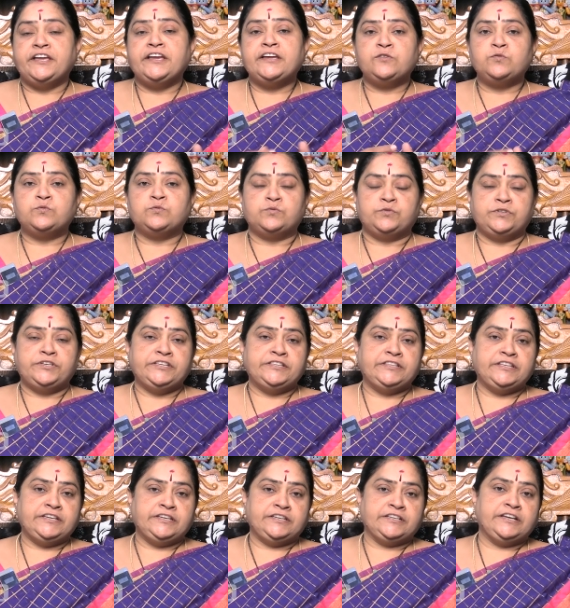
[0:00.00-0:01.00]
నేను
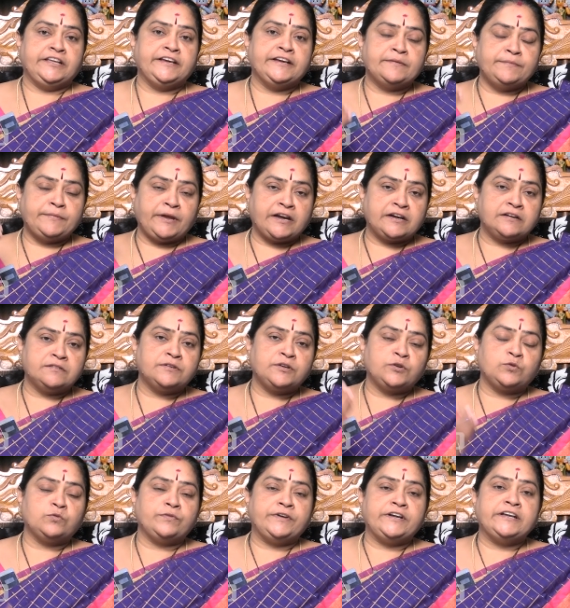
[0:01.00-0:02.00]
ఇది లింగం ఎక్కడి
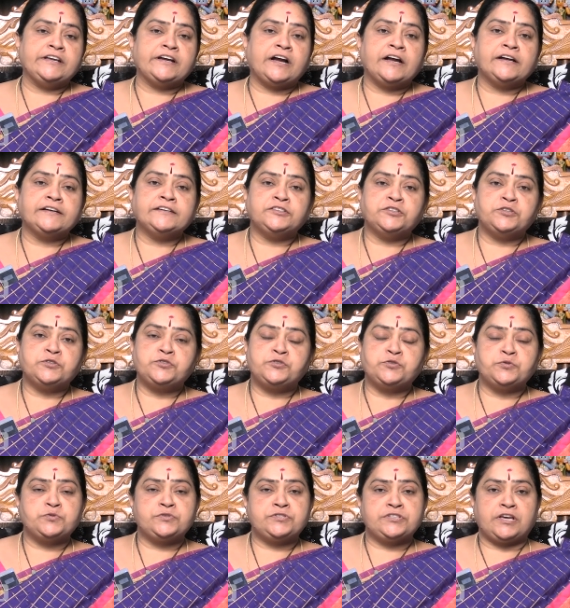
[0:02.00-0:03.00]
వరకు వెళ్ళి ఆగిందో
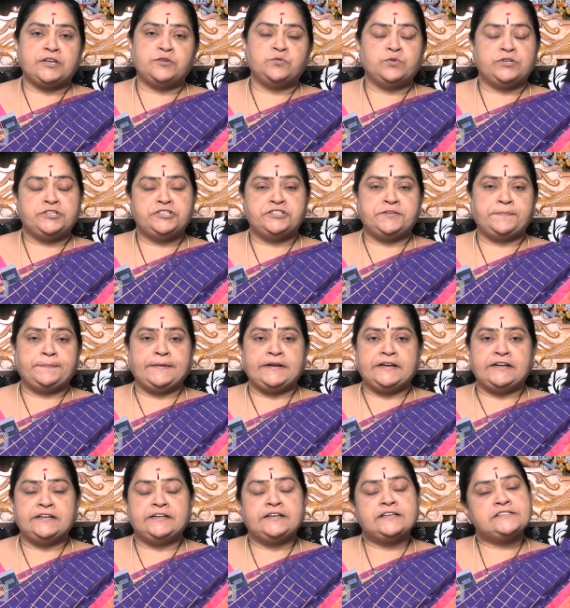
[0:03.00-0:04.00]
చూశాను అని
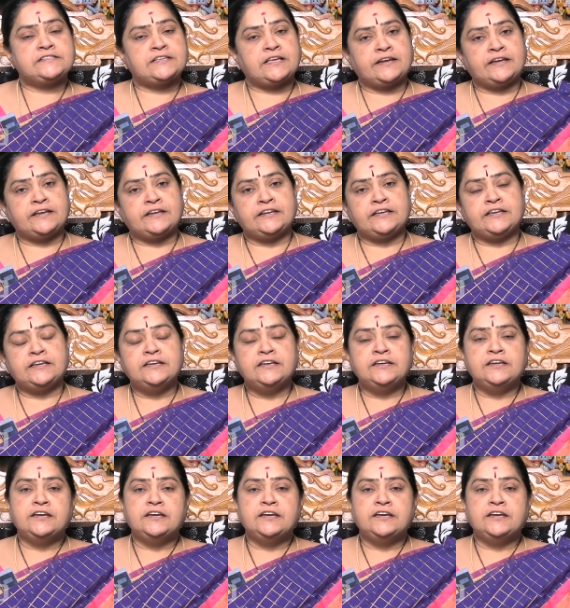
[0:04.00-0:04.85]
చెప్పానంటే సరే అని